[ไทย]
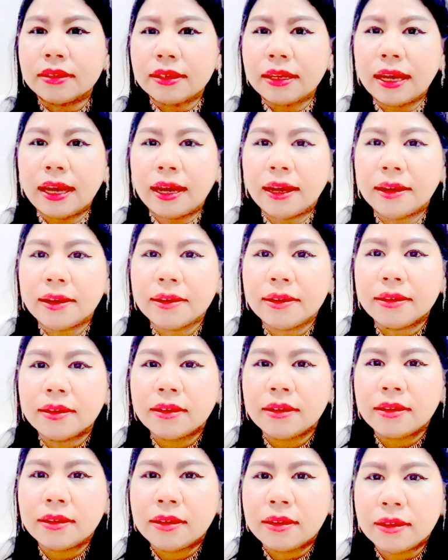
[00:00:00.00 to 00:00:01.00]
นะคะ
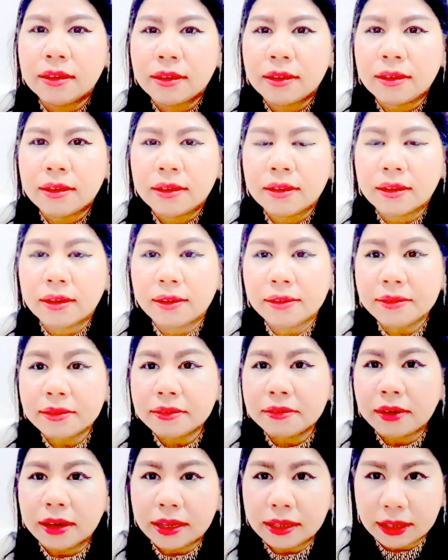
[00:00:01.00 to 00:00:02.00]
ก็ส
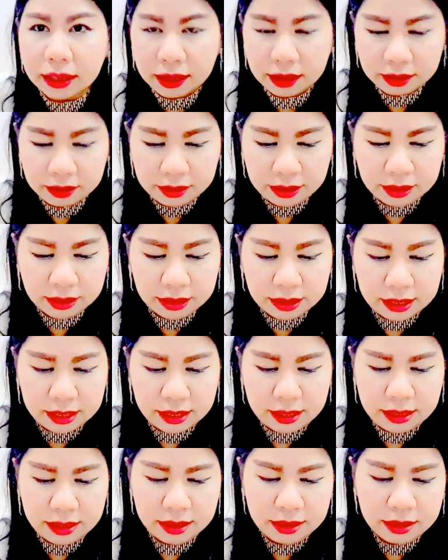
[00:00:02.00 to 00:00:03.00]
วยนะเซ็ตนี้